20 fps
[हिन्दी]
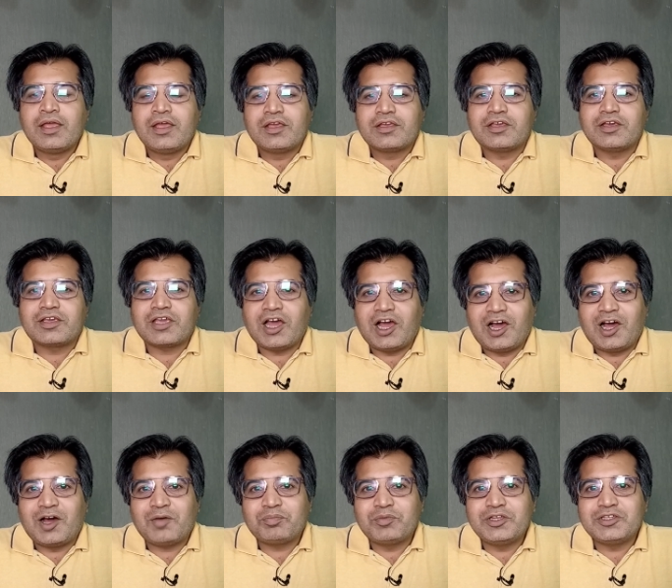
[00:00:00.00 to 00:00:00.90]
कि क्या
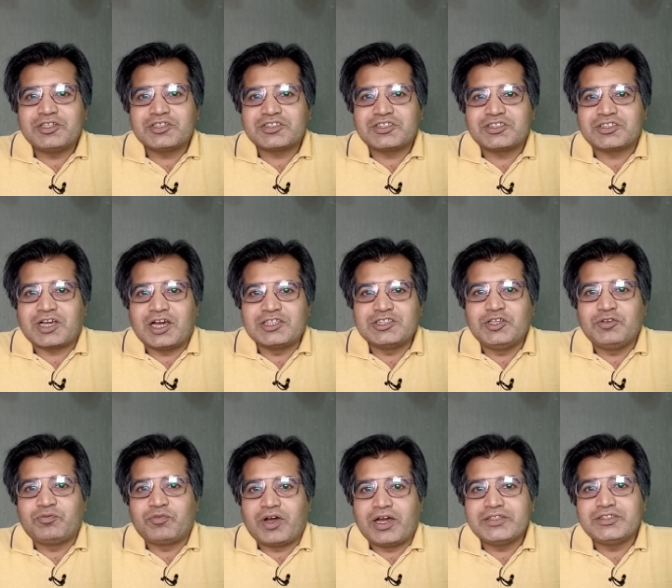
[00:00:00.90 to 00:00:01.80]
आपने जस्टिस काजी
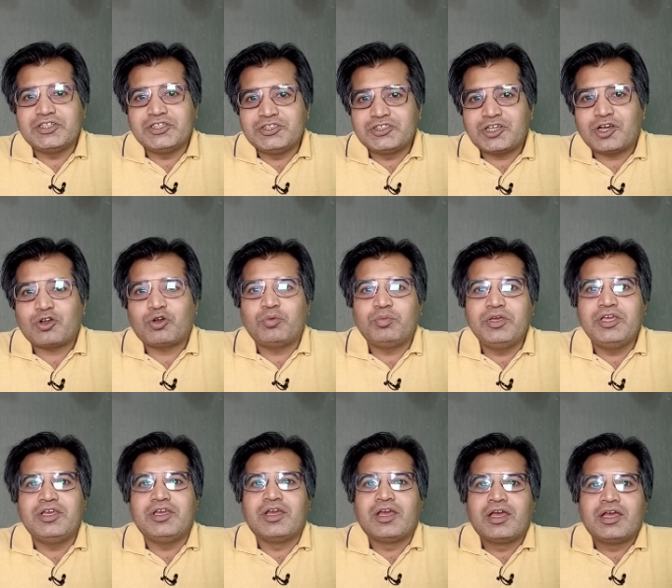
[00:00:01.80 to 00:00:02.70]
फ़ायद ईसा को भी
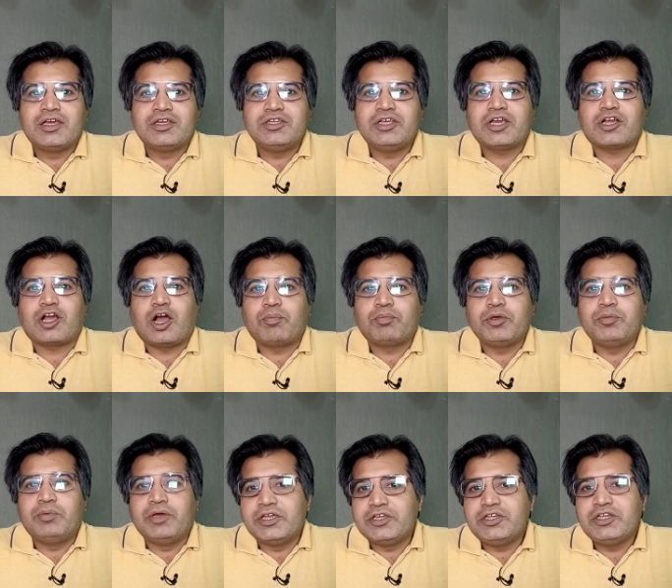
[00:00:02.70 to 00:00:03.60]
ये कापी
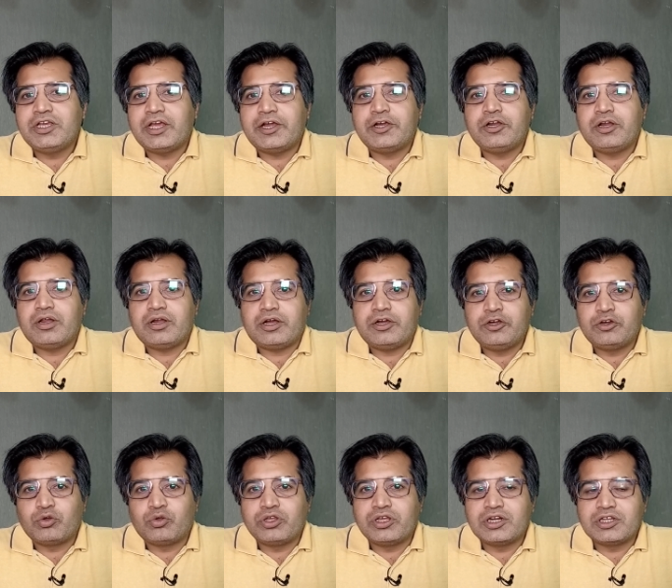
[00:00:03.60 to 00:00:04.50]
भेजी है
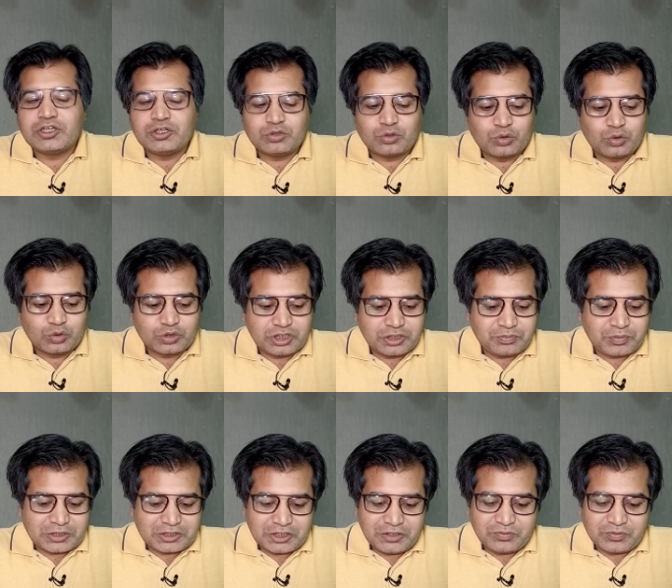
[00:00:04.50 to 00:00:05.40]
एडिटोरियल की तो जिस पर
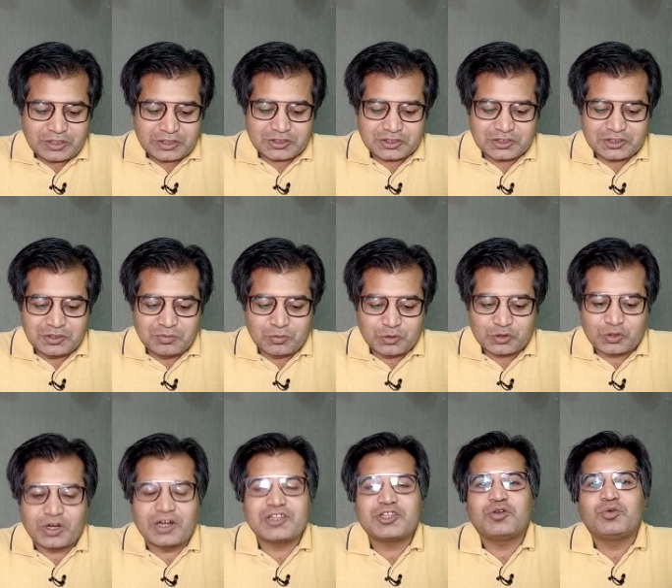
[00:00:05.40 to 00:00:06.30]
चीफ जस्टिस ने
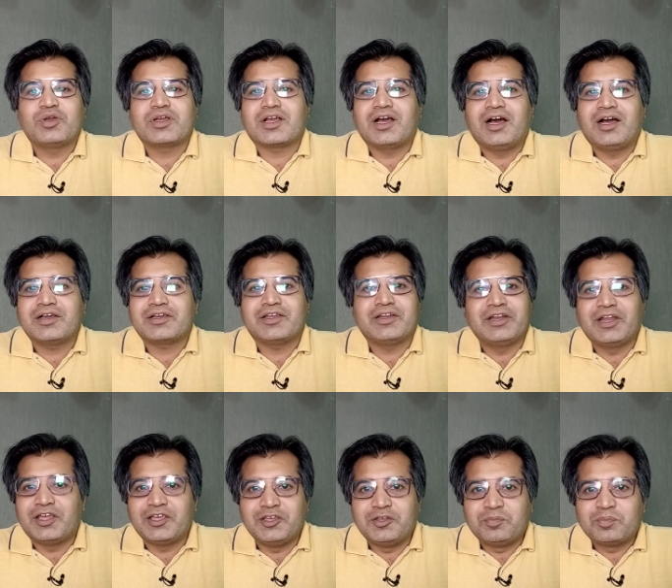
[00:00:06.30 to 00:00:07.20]
मुस्कुराते हुए कहा कि
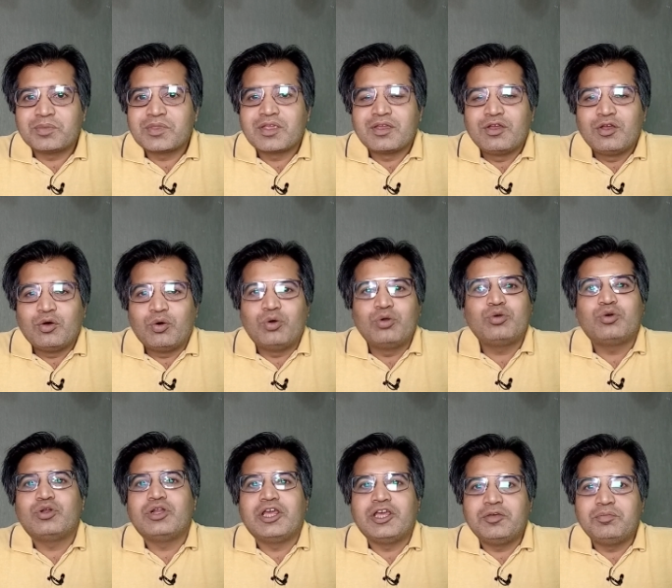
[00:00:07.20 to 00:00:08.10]
नहीं उनको
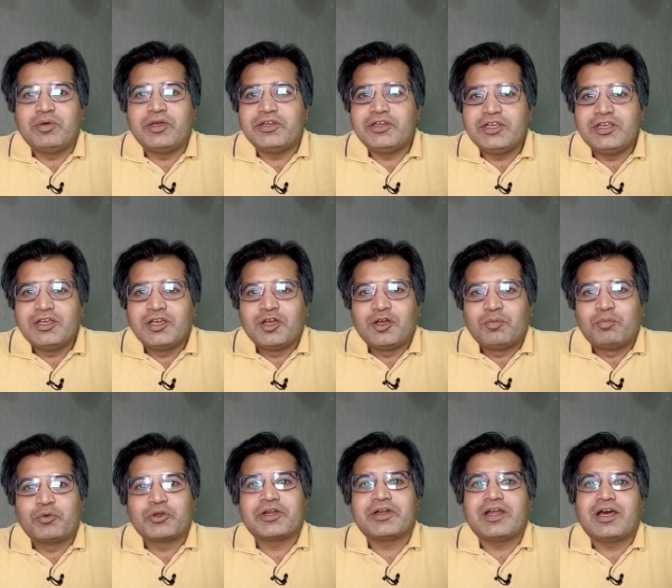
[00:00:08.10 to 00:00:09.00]
नहीं भेजी
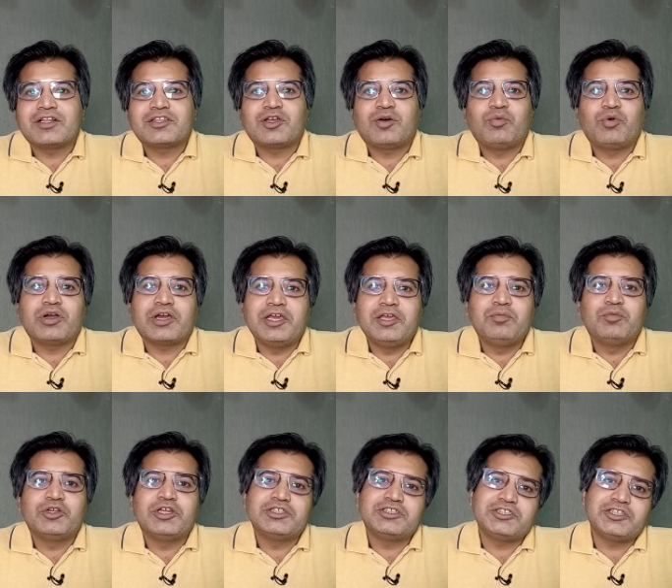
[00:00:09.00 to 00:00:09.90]
मुझे डर था वो कहीं
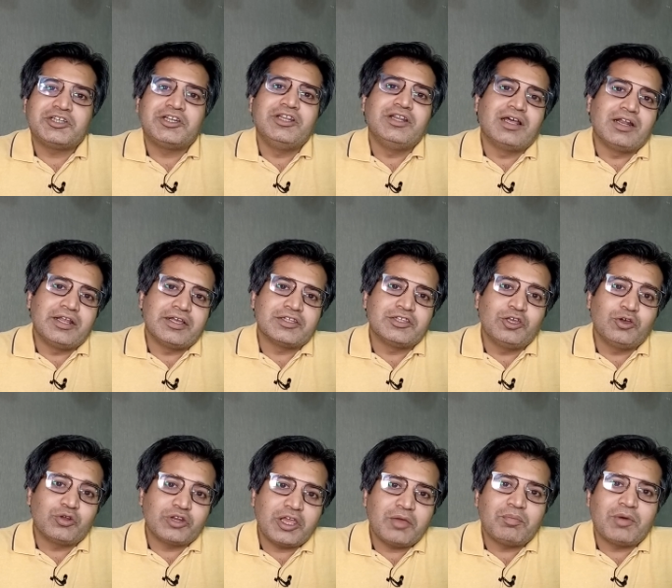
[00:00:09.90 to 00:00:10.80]
मुझे चिट्ठी ना लिख दें
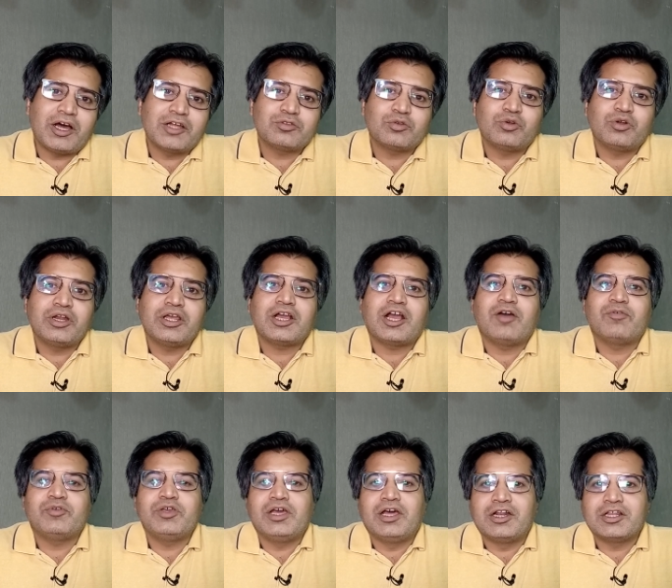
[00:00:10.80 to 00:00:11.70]
और ये बात उन्होंने
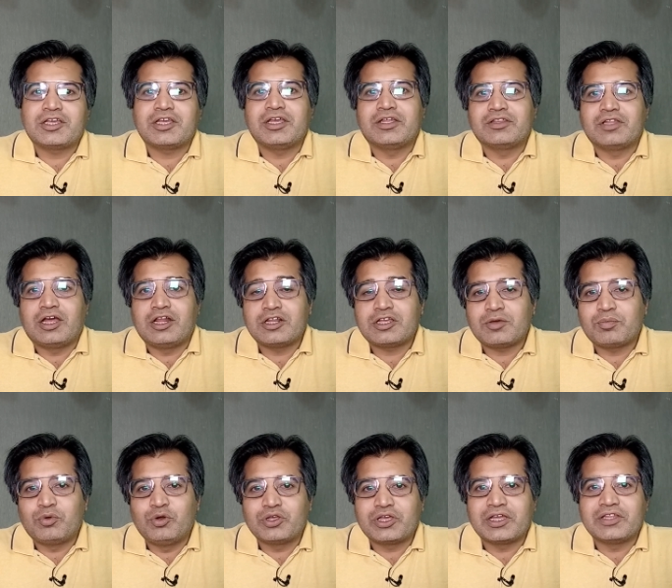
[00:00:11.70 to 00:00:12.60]
काफ़ी हल्के हल्के
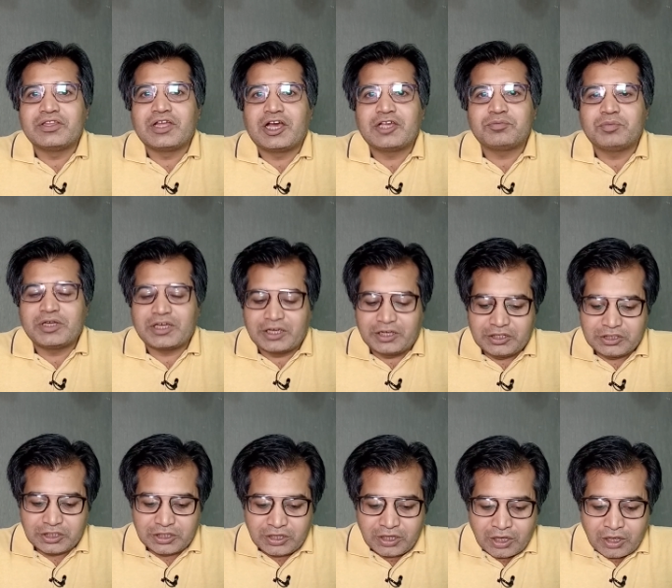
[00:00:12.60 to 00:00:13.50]
फुलके अंदाज में कही थी